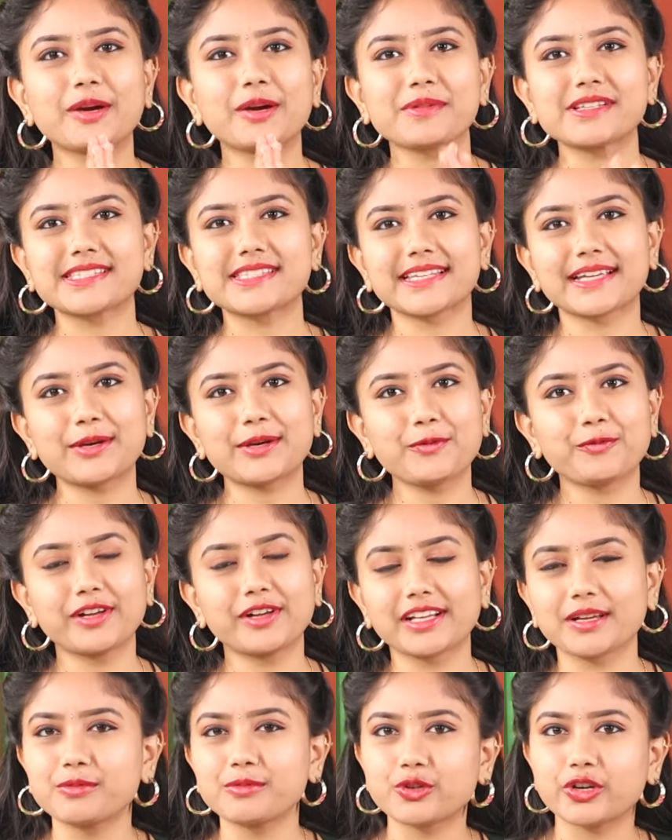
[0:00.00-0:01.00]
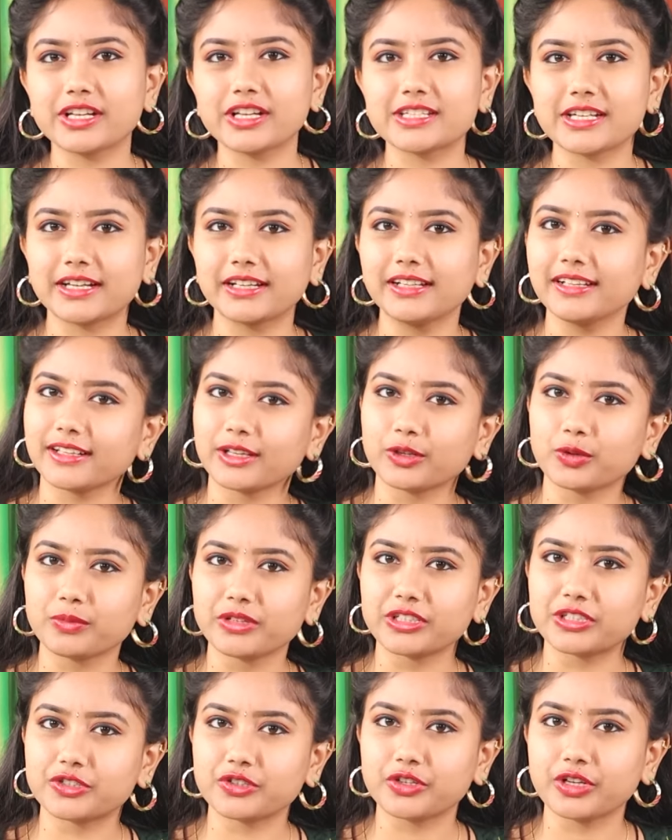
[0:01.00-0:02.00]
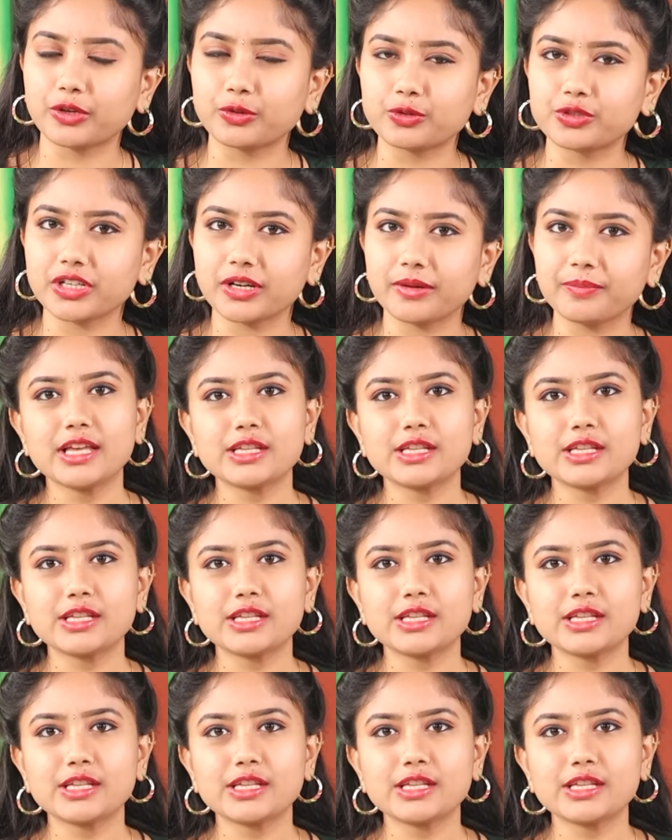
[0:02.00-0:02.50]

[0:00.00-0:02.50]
నమస్తే వెల్కమ్ టు అవర్ ఛానల్ నేను మీ శ్రీ అనుష